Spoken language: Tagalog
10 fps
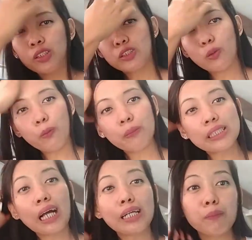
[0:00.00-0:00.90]
So,
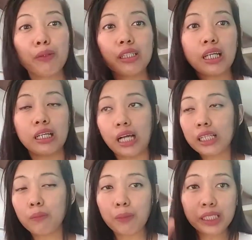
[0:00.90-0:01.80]
mas nakatipid ka.
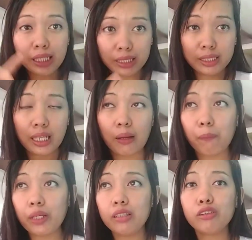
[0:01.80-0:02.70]
Nakatipid ka na sa
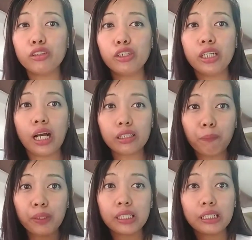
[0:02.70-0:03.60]
printer,
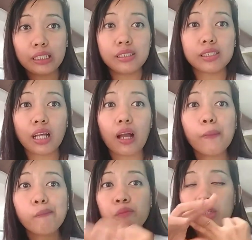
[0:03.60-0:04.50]
nakatipid ka din
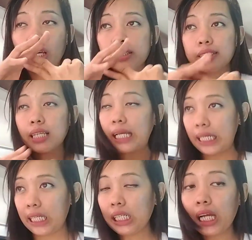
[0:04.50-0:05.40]
sa sa
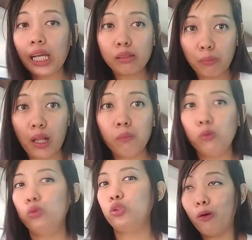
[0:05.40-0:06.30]
ink kahit mahal
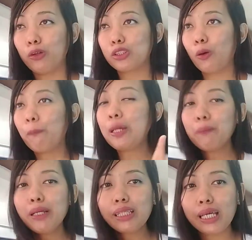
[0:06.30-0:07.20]
po siya. So,
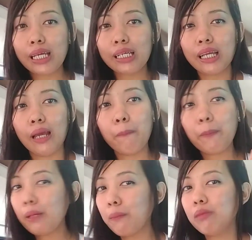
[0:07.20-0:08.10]
pigment ink and
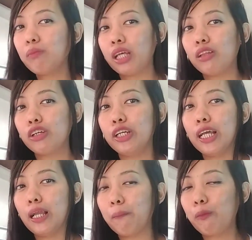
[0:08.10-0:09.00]
pigment printer
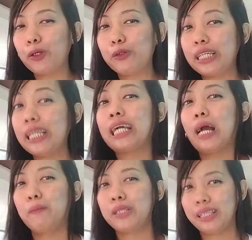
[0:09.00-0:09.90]
na lang po yung
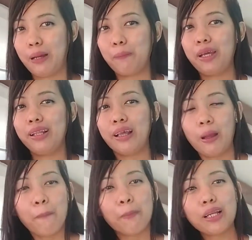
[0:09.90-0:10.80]
ginagamit namin.
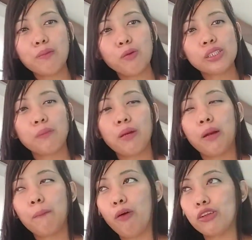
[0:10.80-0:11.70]
Para po sa
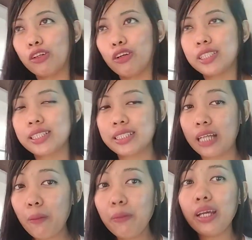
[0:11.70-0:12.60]
mga photos
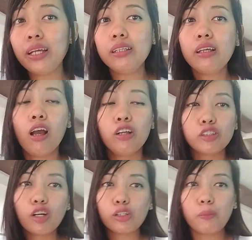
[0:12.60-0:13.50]
namin,
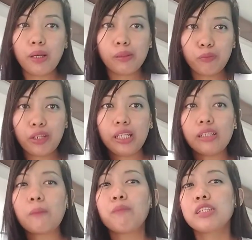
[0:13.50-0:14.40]
document print.
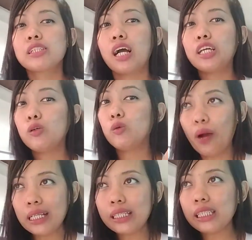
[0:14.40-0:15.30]
Saka yung
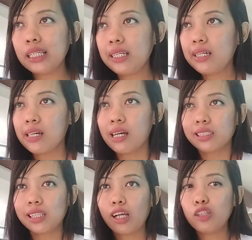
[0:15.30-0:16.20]
quality,
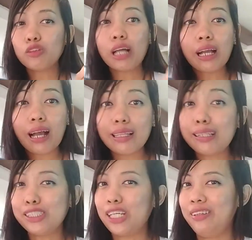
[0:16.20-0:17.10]
saka yung tagal,
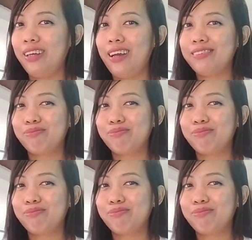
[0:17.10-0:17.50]
nandyan na.